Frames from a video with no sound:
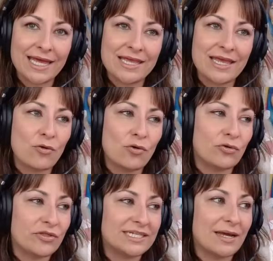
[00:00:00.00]
que, ella
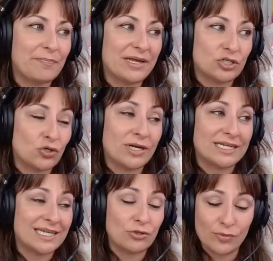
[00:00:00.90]
conociese a
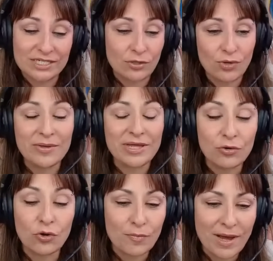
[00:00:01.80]
personas que tuviesen una vida
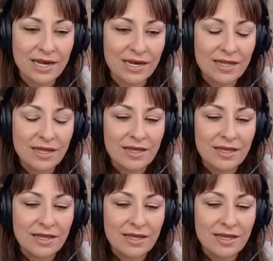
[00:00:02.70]
normal